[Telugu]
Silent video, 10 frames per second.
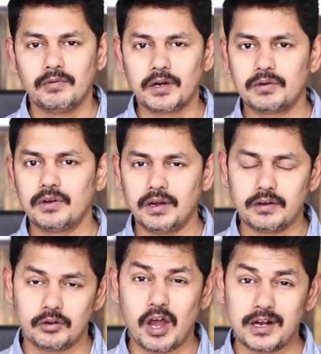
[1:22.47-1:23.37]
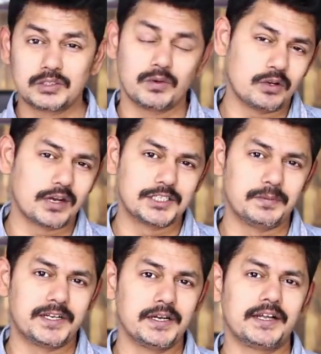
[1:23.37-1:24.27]
వరకు డాలర్స్ వరకు
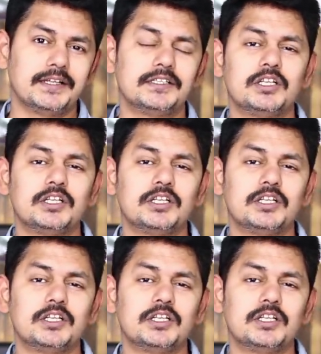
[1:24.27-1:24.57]
ఖర్చు పెట్టినట్టుగా అయితే